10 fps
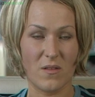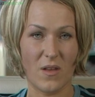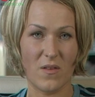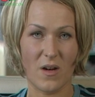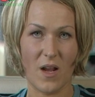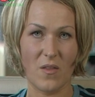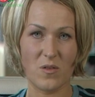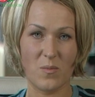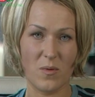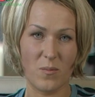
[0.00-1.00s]
na
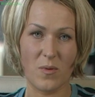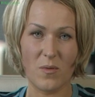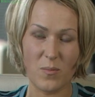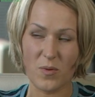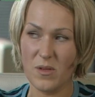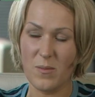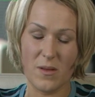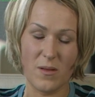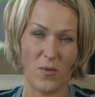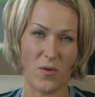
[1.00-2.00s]
Wielkanoc, bo, bo, bo nie
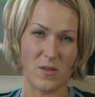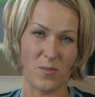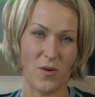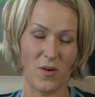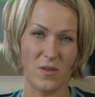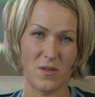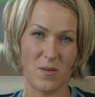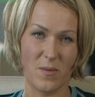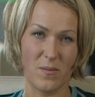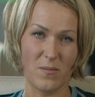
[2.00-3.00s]
będę mogła spokojnie
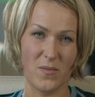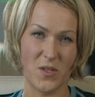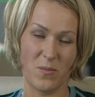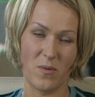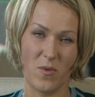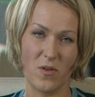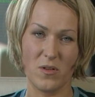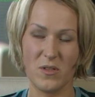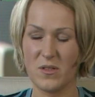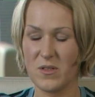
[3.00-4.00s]
sobie się
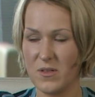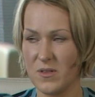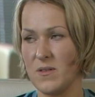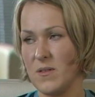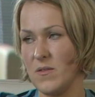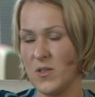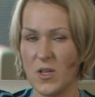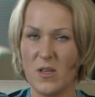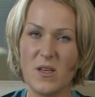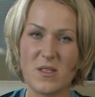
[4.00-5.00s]
pomodlić. Wiesz,
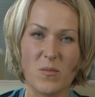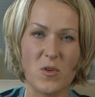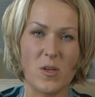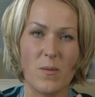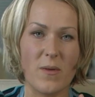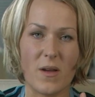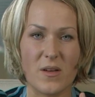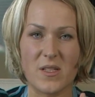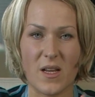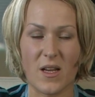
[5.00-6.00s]
ja nie jestem osobą
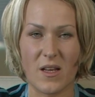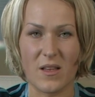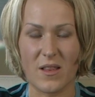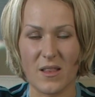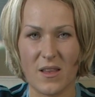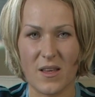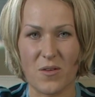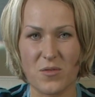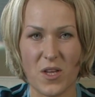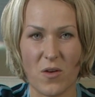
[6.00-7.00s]
jakaś taka,
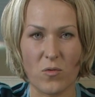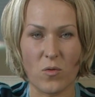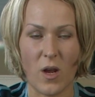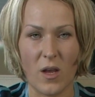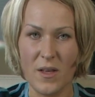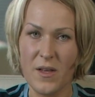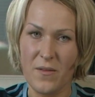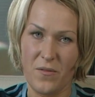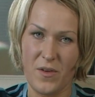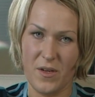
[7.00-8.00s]
jakąś taką, która,
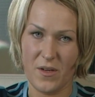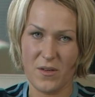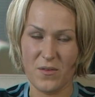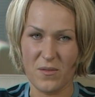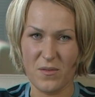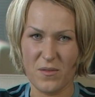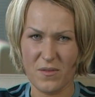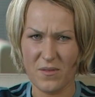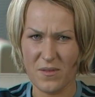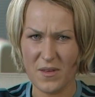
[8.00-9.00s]
wiesz, no
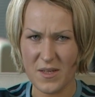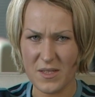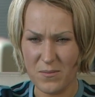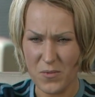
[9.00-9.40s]
ja jestem